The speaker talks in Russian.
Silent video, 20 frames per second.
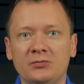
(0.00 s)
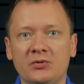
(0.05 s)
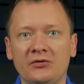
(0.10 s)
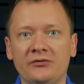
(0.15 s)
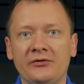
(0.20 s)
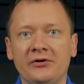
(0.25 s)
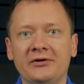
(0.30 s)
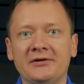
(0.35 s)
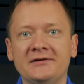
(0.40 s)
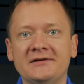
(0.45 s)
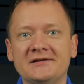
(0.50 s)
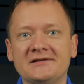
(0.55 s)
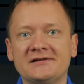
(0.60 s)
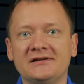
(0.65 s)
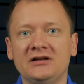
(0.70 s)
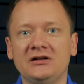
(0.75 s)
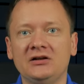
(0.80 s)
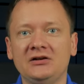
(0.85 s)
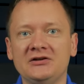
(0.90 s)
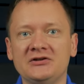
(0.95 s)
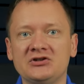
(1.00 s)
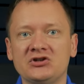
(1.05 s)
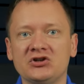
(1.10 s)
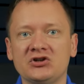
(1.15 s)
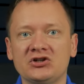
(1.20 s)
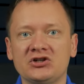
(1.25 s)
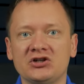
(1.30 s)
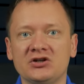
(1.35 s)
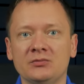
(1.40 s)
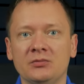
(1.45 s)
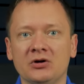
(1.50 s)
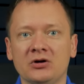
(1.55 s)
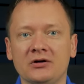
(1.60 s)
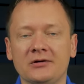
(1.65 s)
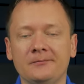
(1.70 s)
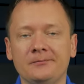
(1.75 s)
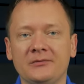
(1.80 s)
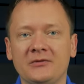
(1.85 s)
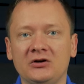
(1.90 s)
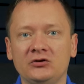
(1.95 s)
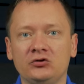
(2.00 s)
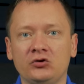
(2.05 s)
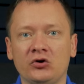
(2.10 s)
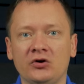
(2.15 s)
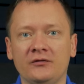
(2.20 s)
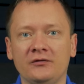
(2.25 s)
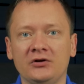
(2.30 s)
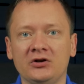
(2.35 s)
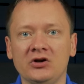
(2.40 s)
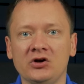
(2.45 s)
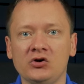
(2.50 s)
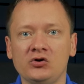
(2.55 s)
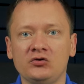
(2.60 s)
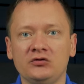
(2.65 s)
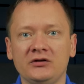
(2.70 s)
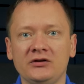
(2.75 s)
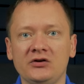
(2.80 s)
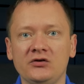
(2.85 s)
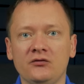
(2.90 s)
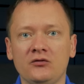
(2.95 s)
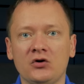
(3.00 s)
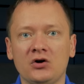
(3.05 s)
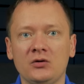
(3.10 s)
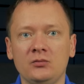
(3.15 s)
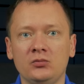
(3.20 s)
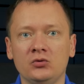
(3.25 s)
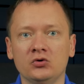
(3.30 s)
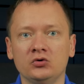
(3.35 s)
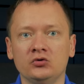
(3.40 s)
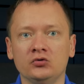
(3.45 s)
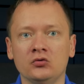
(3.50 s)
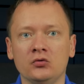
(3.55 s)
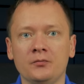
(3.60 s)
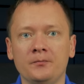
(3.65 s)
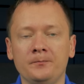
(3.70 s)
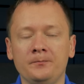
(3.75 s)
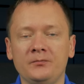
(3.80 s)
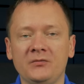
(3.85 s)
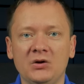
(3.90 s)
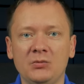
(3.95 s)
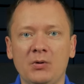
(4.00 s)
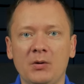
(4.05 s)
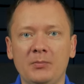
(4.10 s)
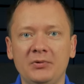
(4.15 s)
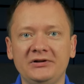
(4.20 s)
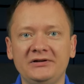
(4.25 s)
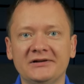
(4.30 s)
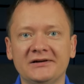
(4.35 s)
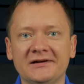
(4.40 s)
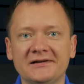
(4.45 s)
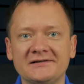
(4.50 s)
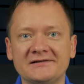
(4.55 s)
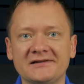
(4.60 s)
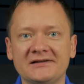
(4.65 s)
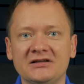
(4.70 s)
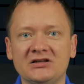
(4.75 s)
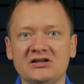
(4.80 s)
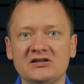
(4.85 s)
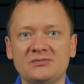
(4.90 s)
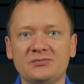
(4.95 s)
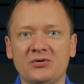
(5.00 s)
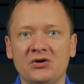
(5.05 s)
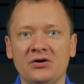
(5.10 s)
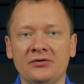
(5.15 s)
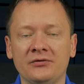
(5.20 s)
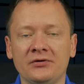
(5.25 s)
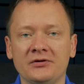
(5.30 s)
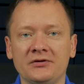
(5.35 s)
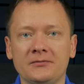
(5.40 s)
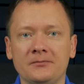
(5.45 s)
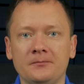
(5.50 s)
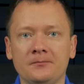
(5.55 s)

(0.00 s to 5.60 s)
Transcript: проверит диск на наличие ошибок, которые влияют на его работу и попытается их исправить.